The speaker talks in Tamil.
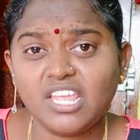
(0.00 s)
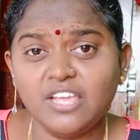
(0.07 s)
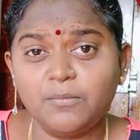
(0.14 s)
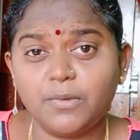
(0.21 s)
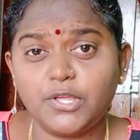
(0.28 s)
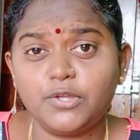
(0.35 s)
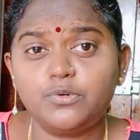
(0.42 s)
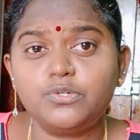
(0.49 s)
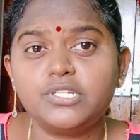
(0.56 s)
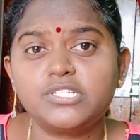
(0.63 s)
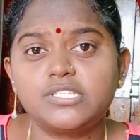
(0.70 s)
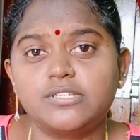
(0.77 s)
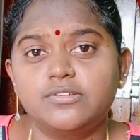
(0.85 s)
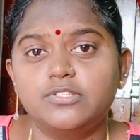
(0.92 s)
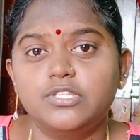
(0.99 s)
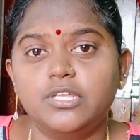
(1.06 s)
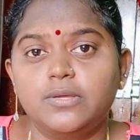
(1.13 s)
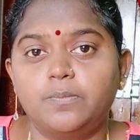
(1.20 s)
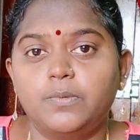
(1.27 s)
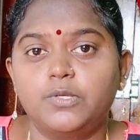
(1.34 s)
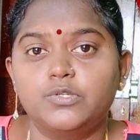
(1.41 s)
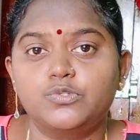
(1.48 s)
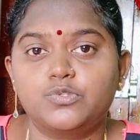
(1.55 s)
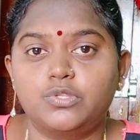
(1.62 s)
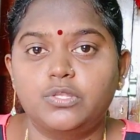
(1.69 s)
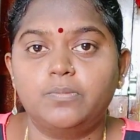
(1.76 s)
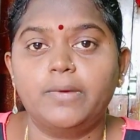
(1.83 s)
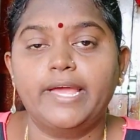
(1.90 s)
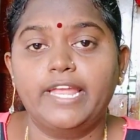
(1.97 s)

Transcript: நம்ம யூட்ரஸை வந்து எப்போயும் சுத்தமாக